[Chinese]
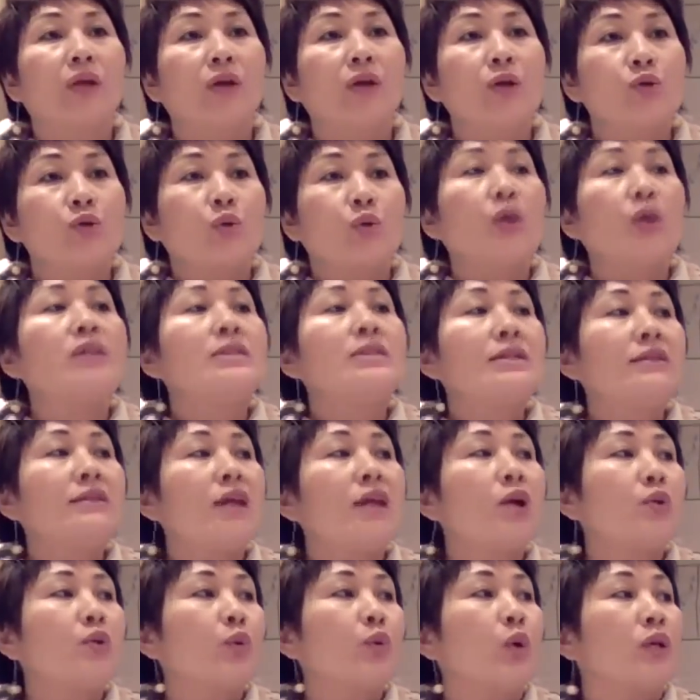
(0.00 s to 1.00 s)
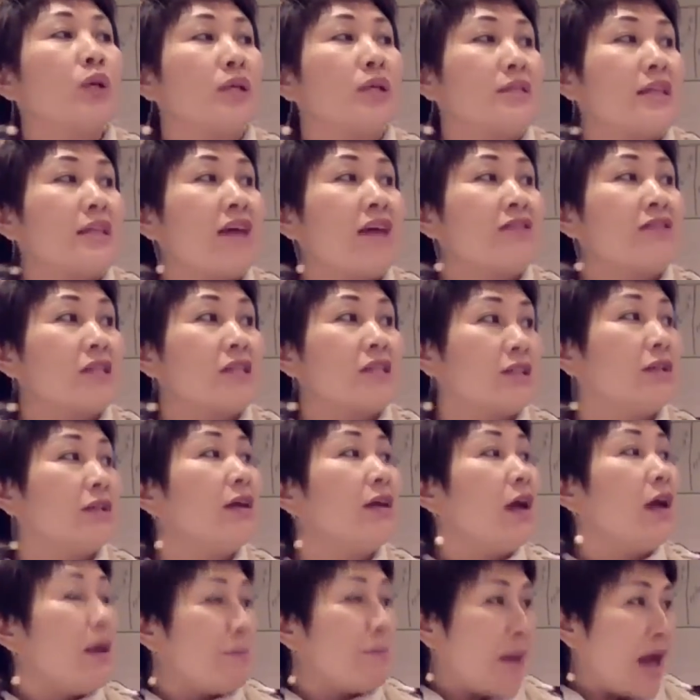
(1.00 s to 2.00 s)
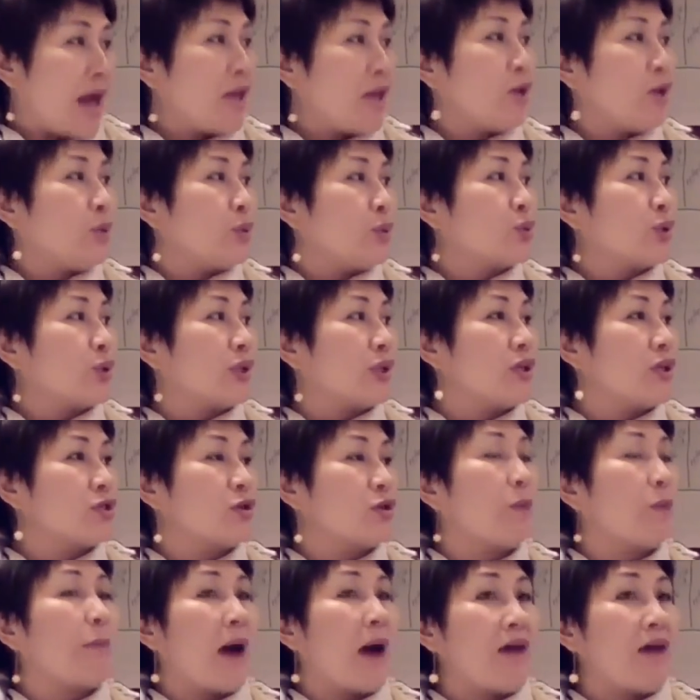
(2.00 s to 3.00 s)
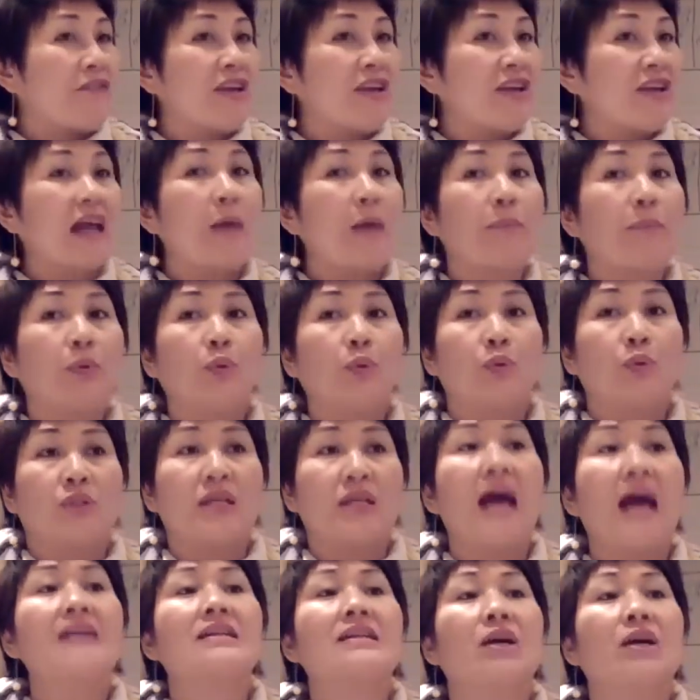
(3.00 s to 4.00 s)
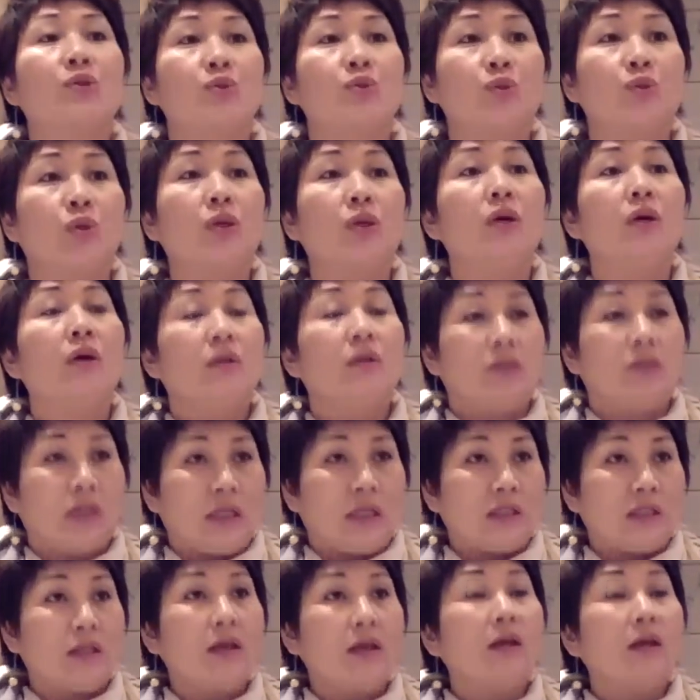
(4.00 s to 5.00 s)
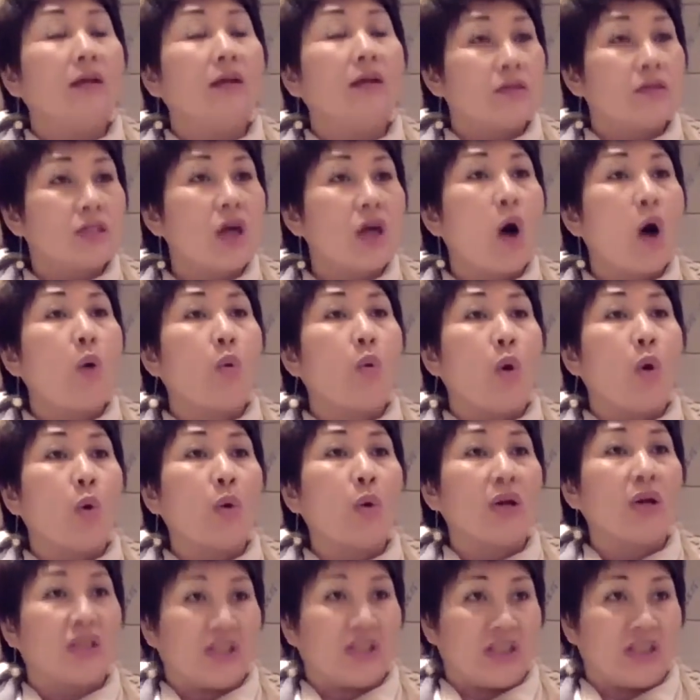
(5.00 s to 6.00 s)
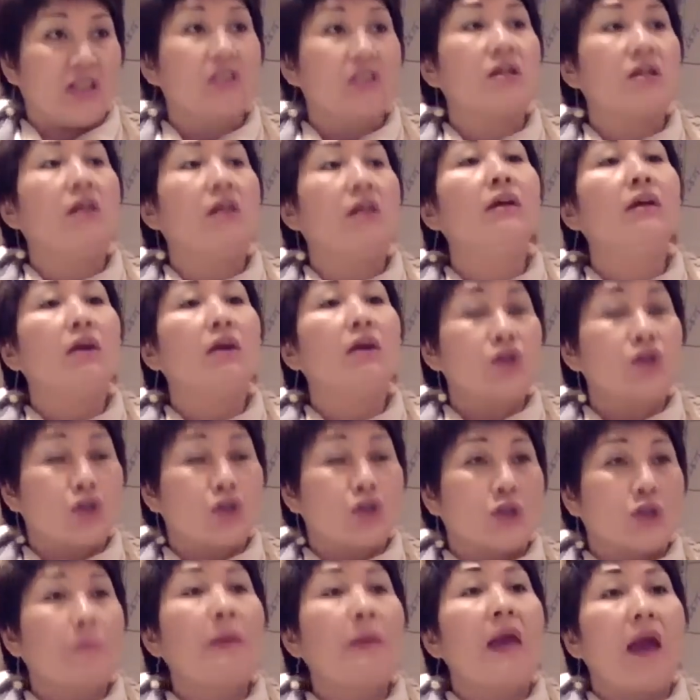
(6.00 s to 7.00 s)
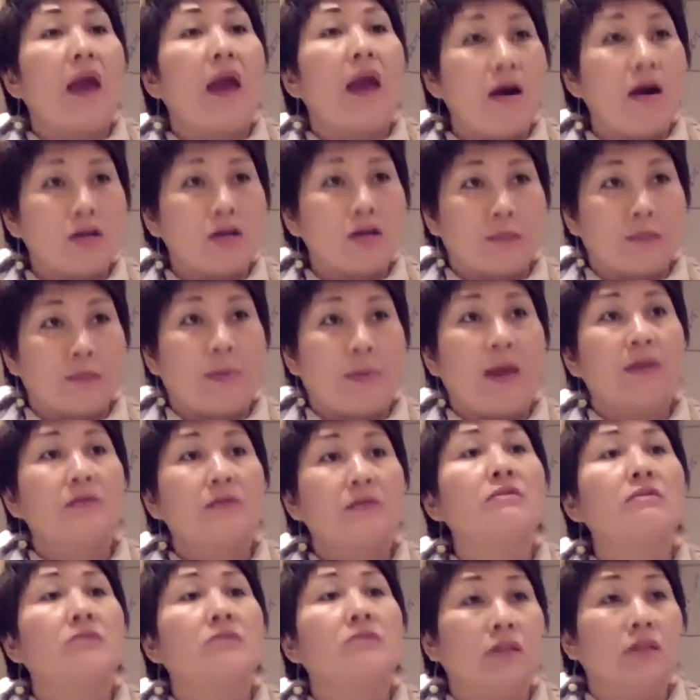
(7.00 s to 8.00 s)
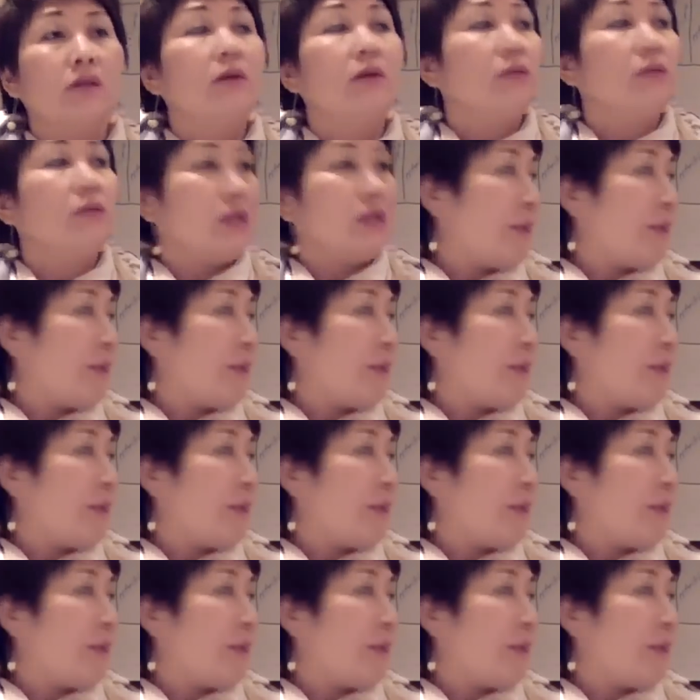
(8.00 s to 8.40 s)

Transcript: 所以今天，如果你在吃白藜芦醇的时候把维他布鲁加上去，你的效果会提升十倍、二十倍，甚至一